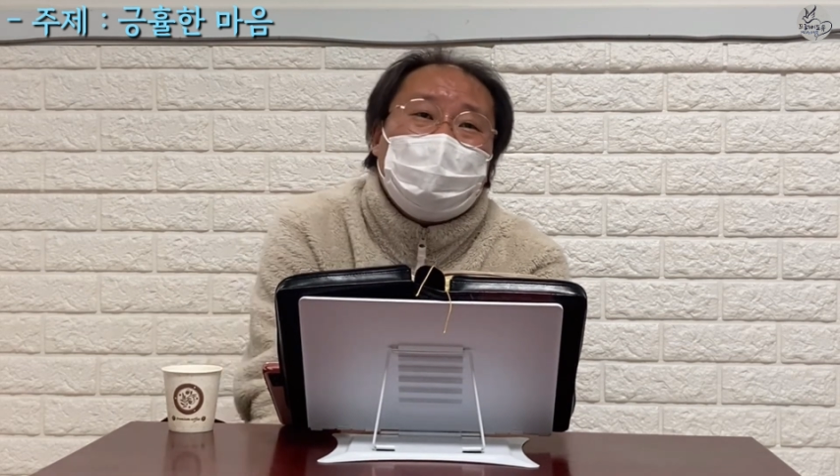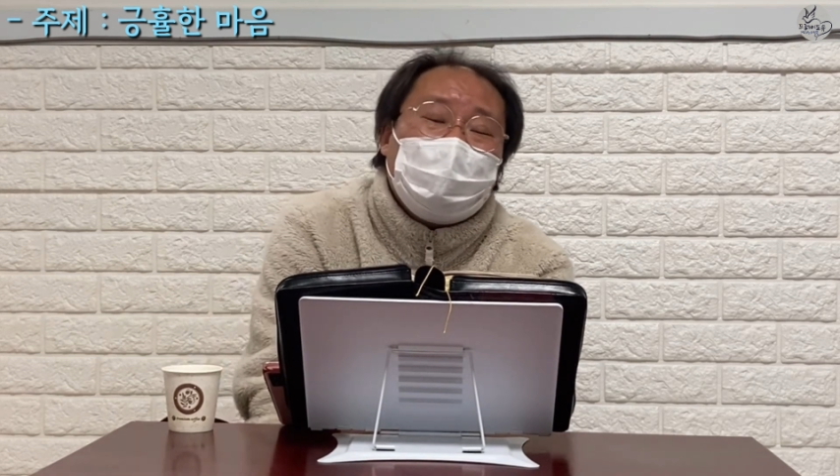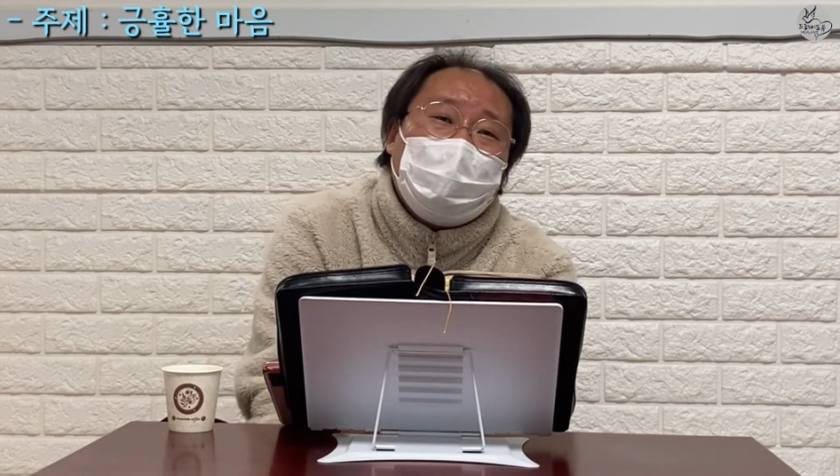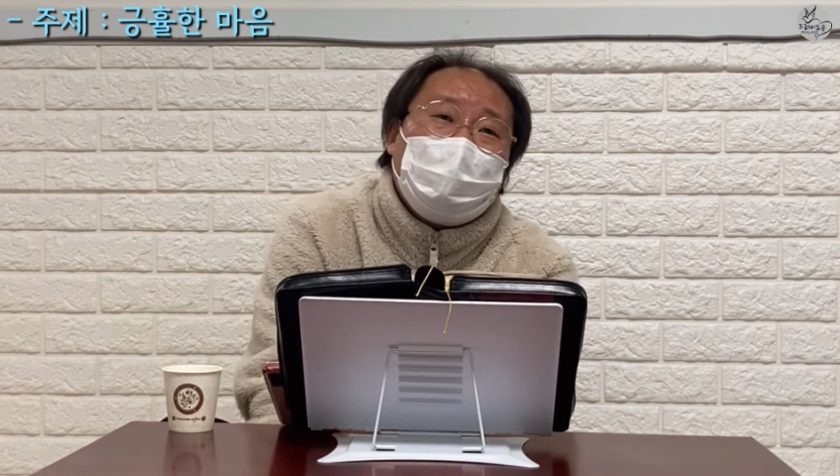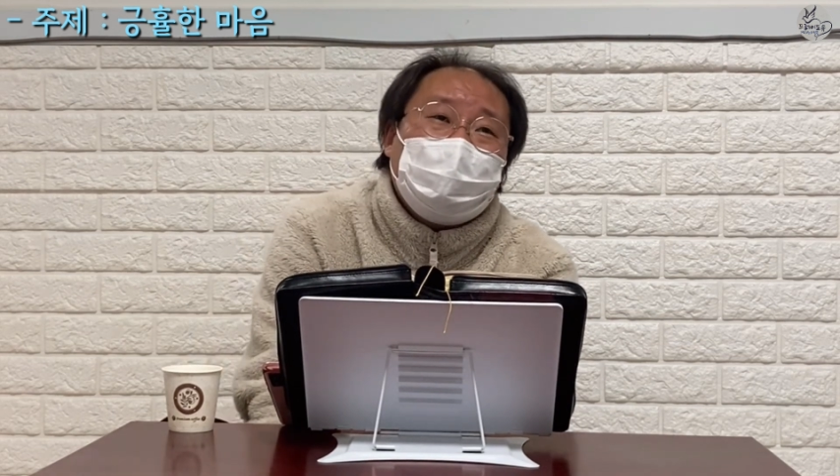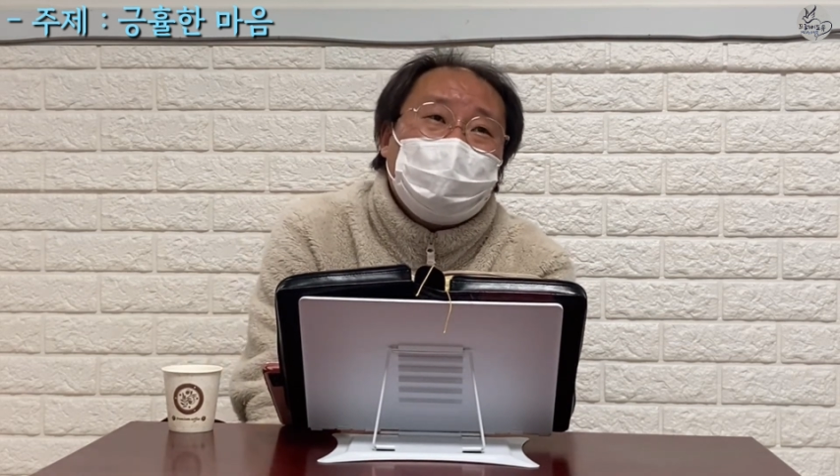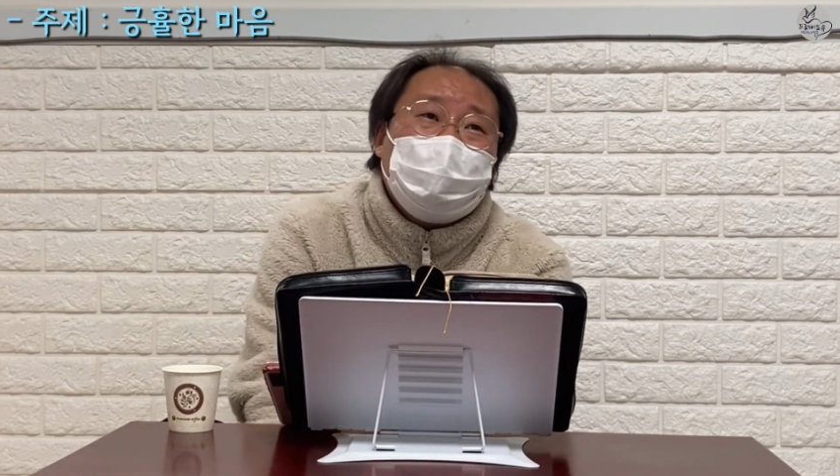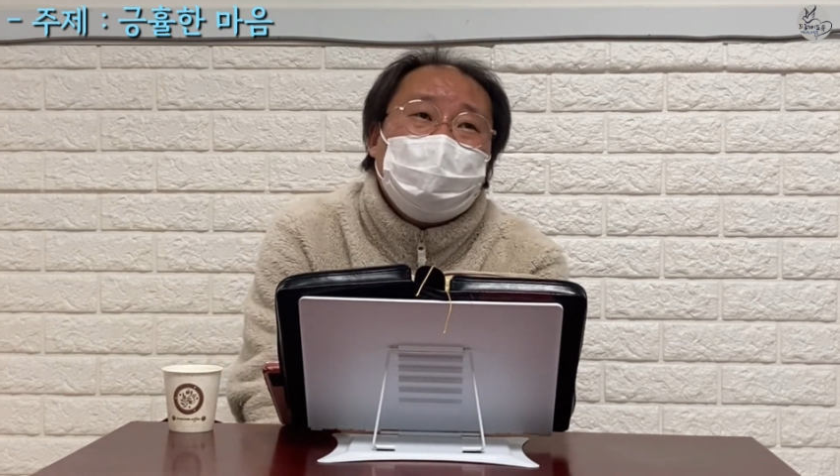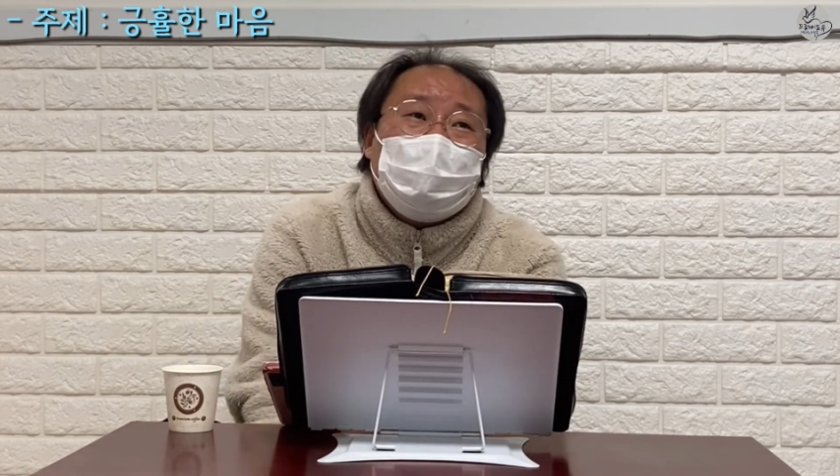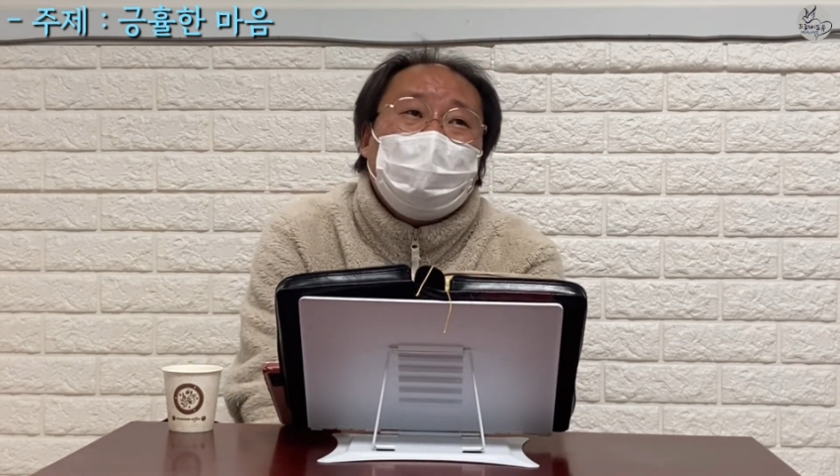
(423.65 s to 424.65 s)

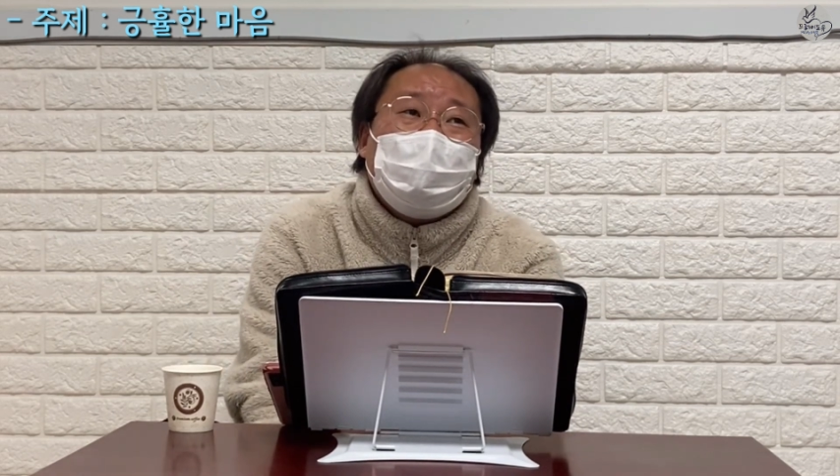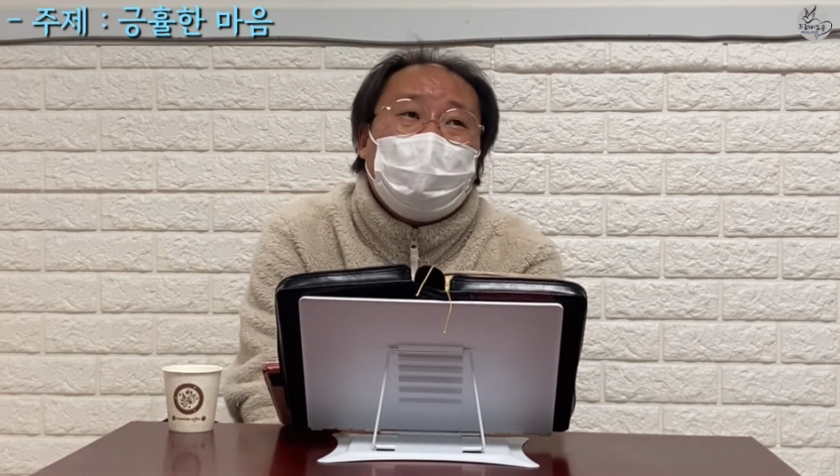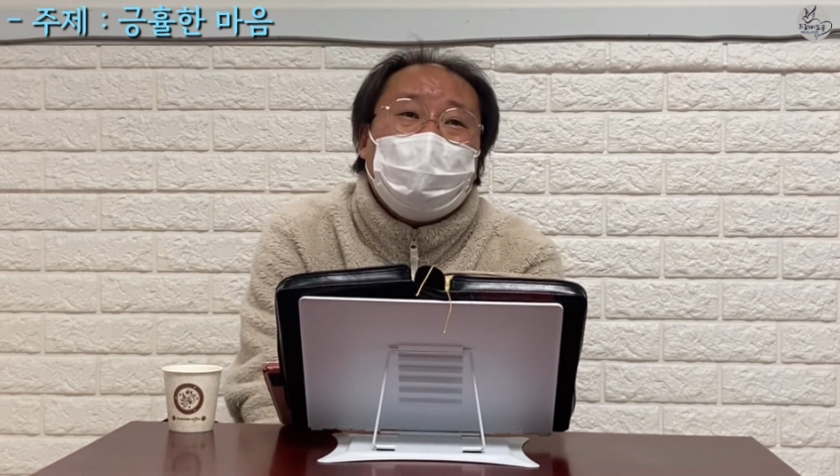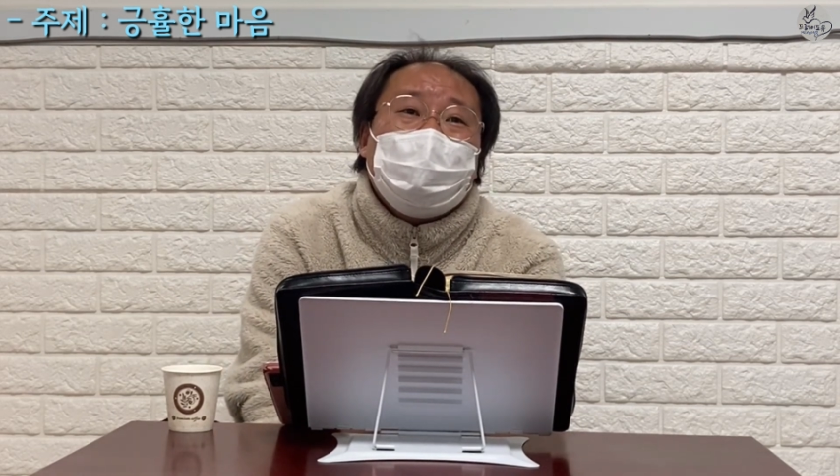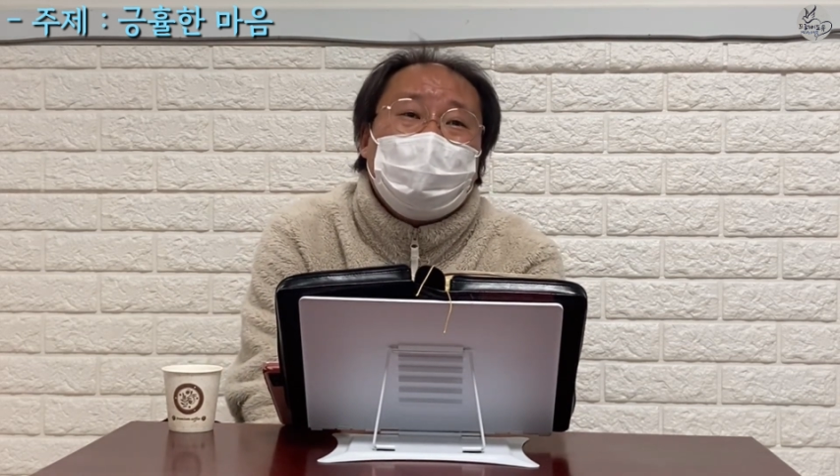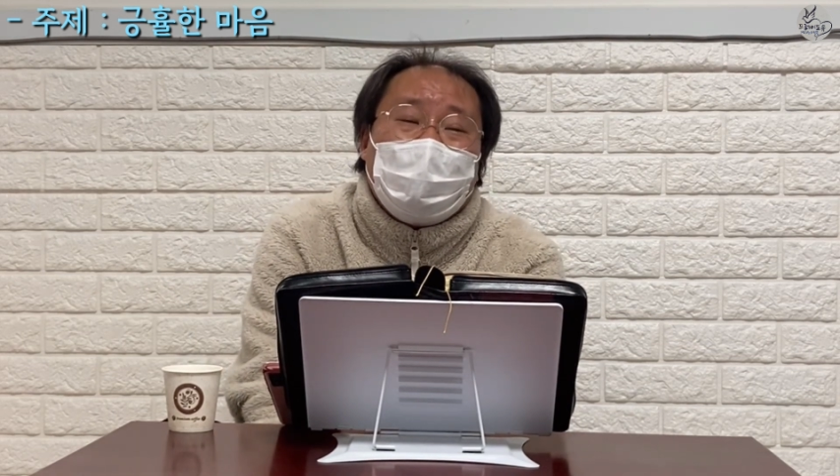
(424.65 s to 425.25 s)
그래가지고 이제 거리로